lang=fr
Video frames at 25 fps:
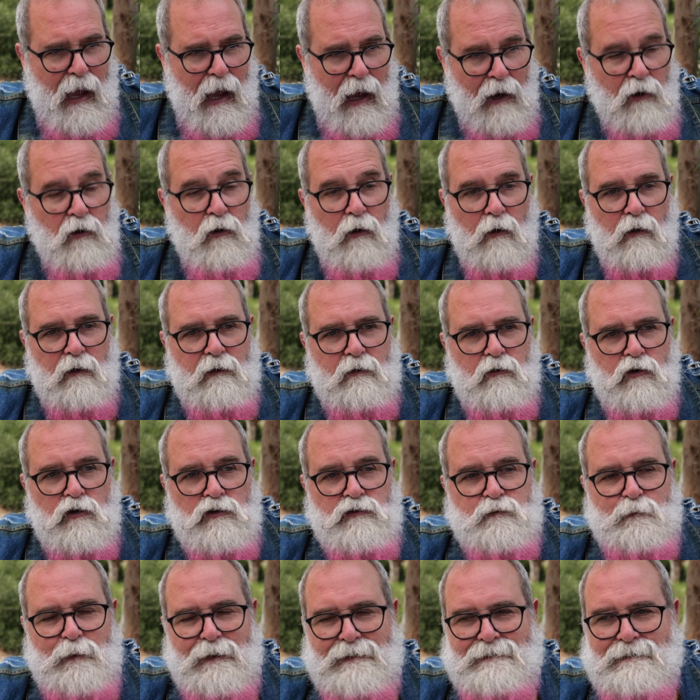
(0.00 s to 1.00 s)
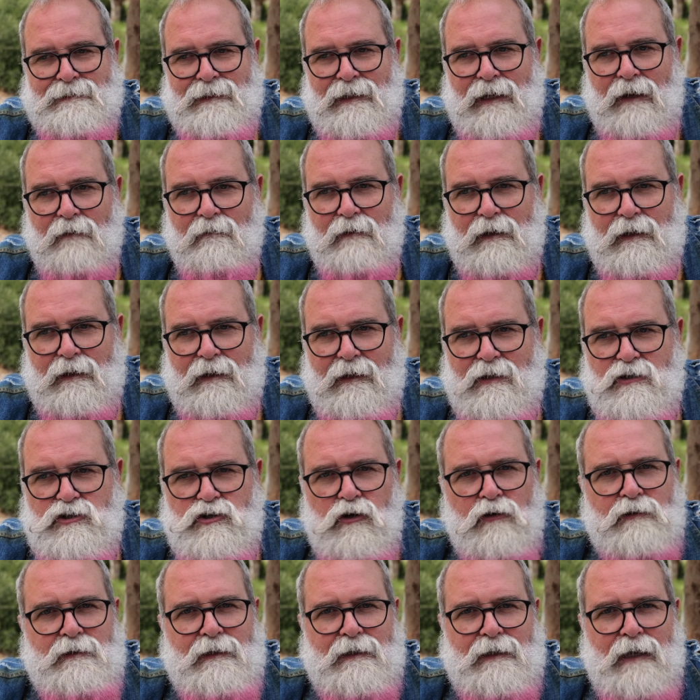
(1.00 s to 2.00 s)
Alors, que se passe-t-il avec les
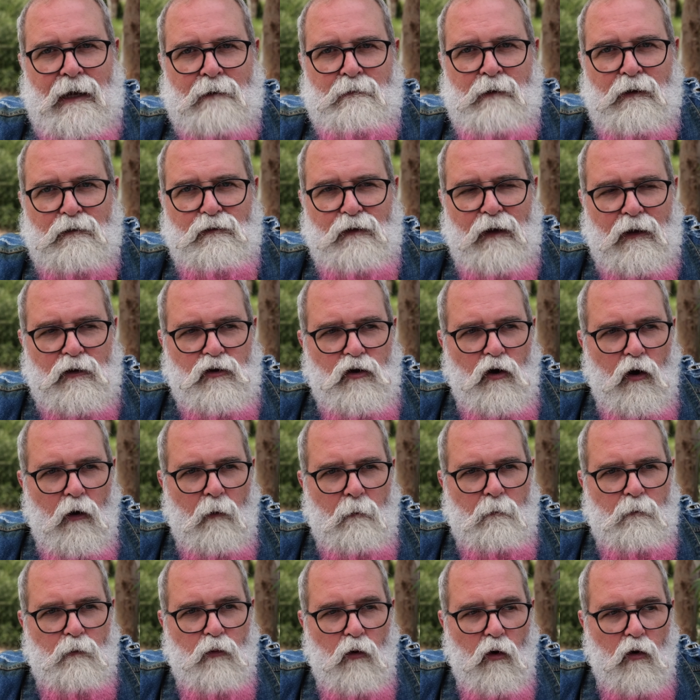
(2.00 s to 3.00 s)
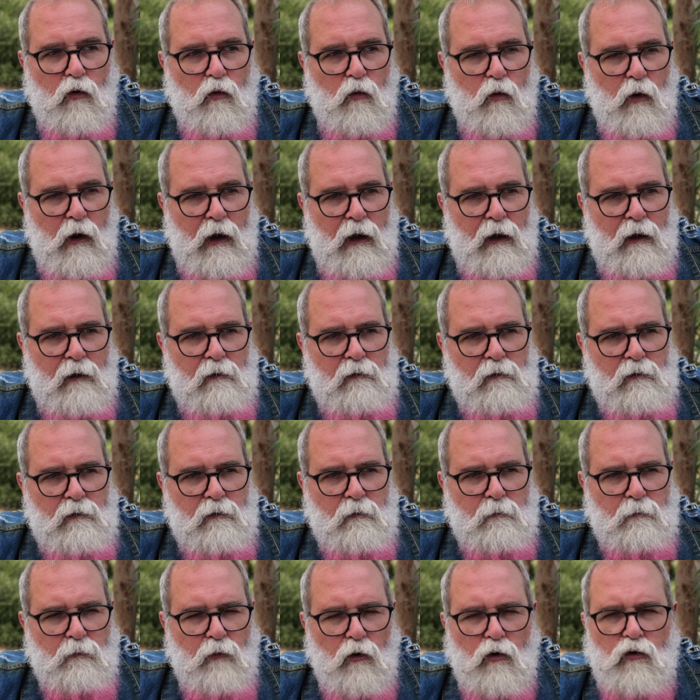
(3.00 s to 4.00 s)
gens des gammes inférieures Pourquoi
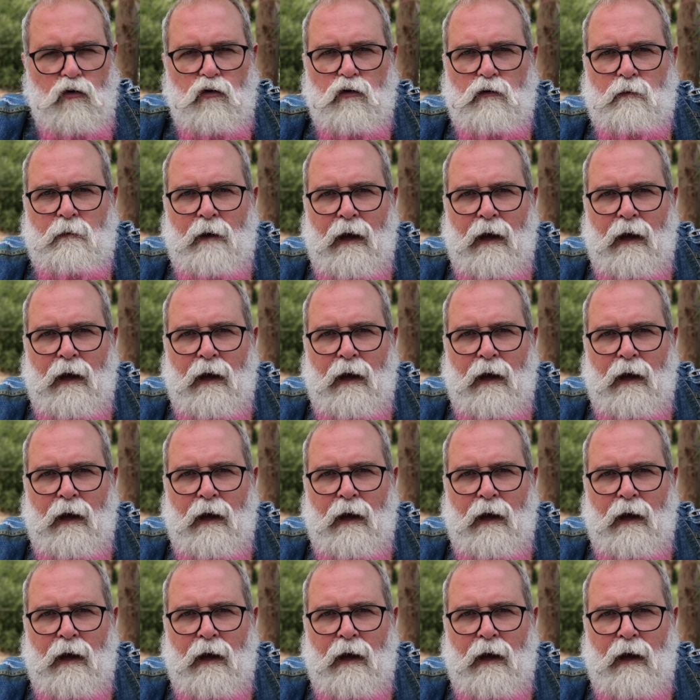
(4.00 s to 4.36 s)
euh, beaucoup de